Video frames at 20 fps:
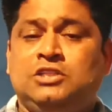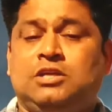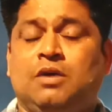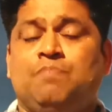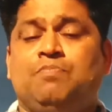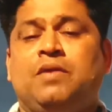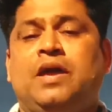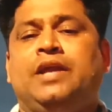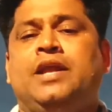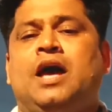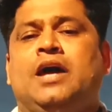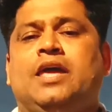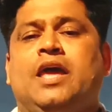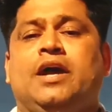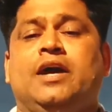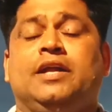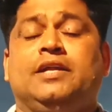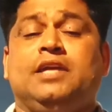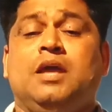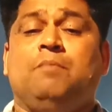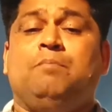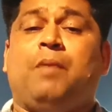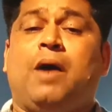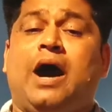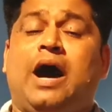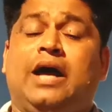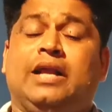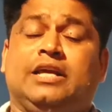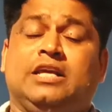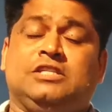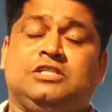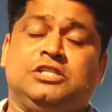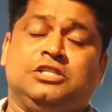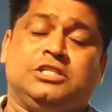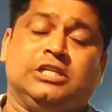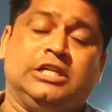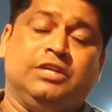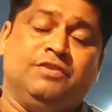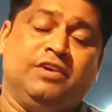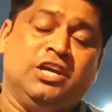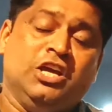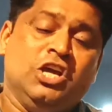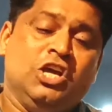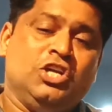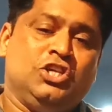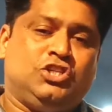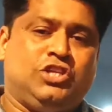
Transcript: जब नैना के घर के बाहर के सीसीटीवी